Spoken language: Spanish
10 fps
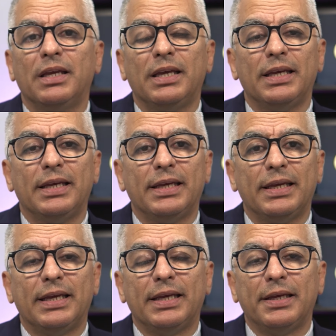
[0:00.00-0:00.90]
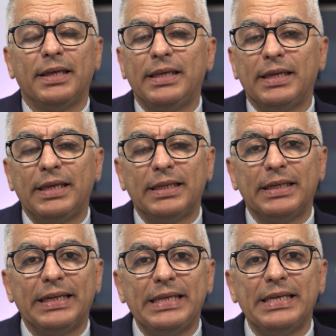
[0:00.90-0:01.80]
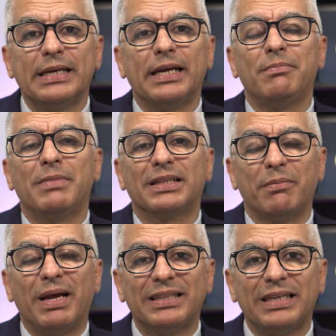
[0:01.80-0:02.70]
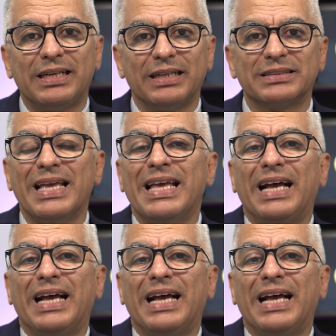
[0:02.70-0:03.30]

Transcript: eh, ingeniería y matemáticas,